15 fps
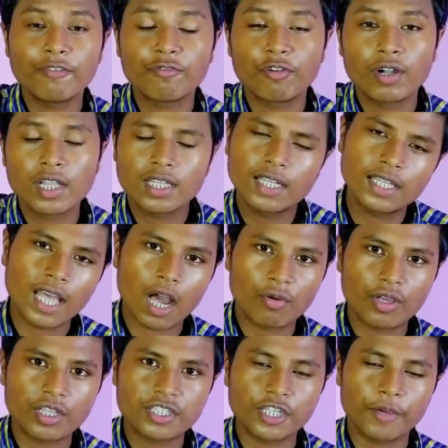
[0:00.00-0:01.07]
ফোনটিতে দেওয়া
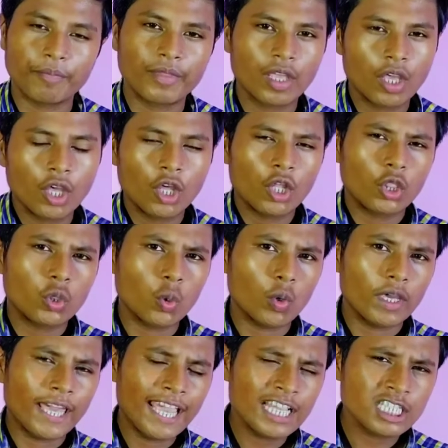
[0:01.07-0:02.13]
হয়েছে তো
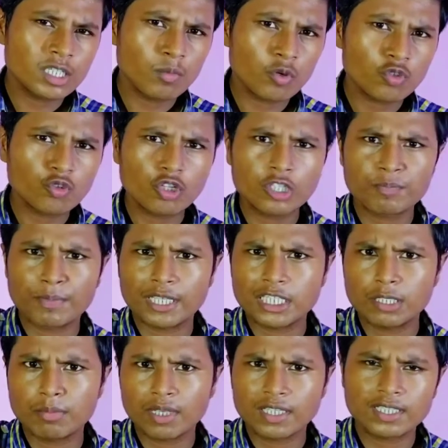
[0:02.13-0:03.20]
এই সমস্ত
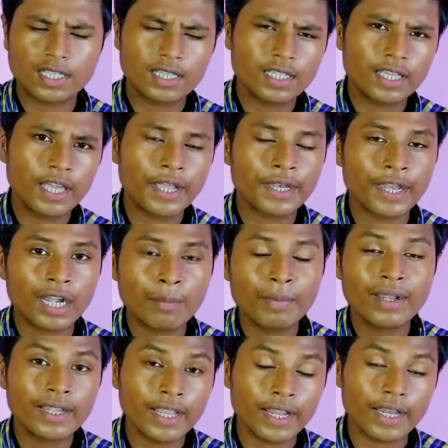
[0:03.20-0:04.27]
স্পেসিফিকেশান দিয়ে রেডমি
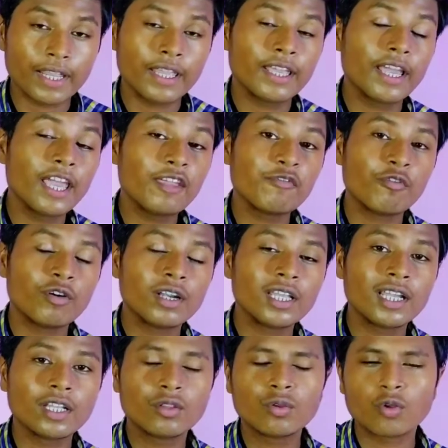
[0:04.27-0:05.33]
টেন এই ফোনটি
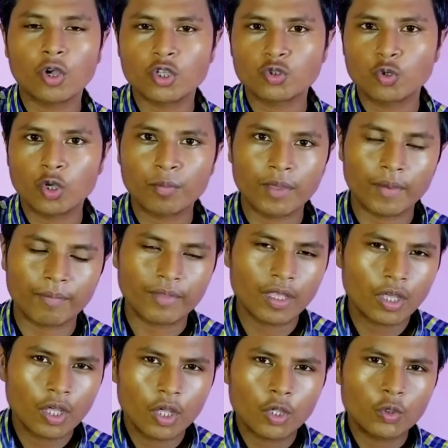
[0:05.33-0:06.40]
কিন্তু লঞ্চ করবে
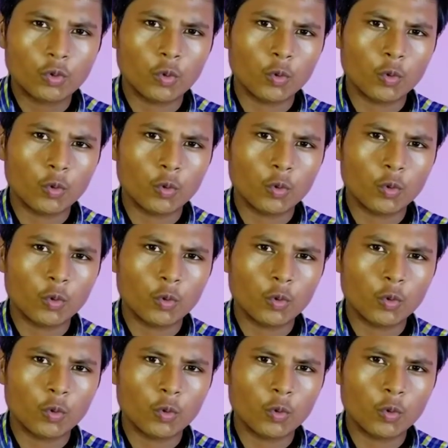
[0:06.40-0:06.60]
তো